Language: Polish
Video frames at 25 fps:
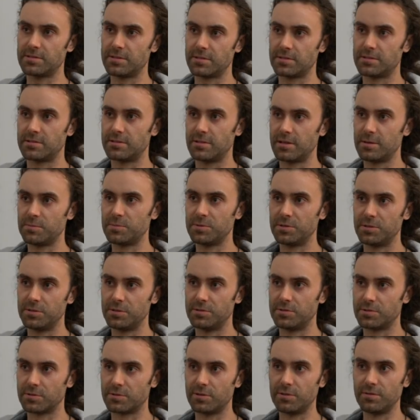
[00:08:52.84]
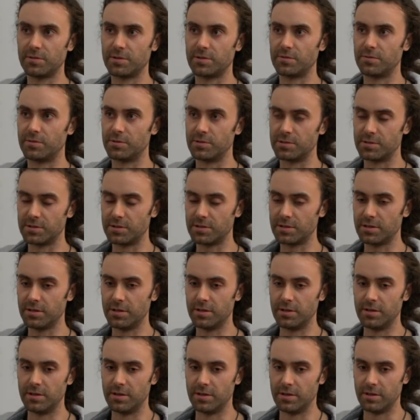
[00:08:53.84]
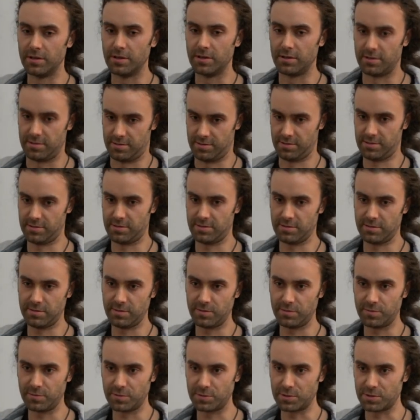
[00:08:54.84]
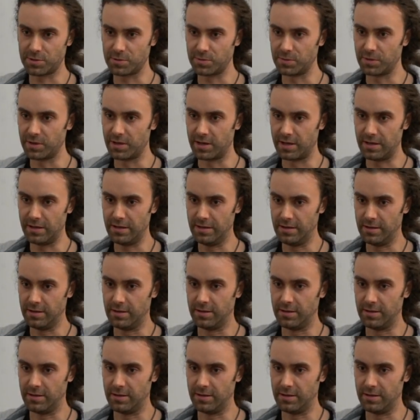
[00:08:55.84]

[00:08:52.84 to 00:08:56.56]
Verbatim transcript: zaczynamy cokolwiek tworzyć, zaczynamy tworzyć tą grę,